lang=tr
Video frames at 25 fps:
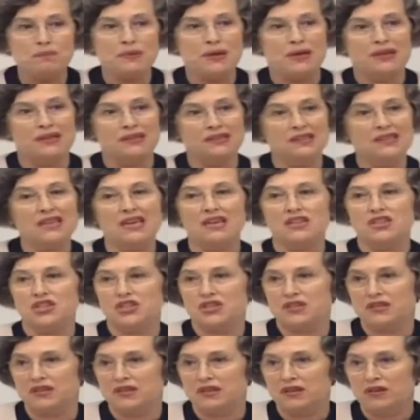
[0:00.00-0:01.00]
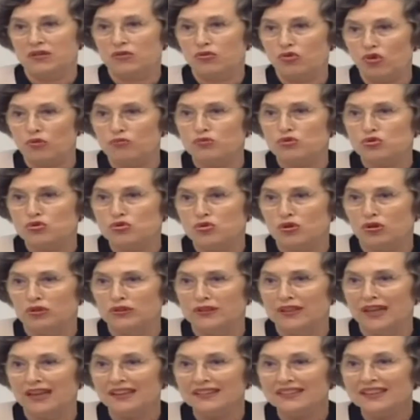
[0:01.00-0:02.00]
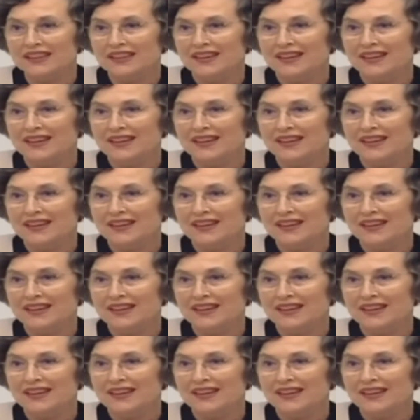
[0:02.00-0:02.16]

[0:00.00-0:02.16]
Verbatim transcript: Planı geçti komisyondan.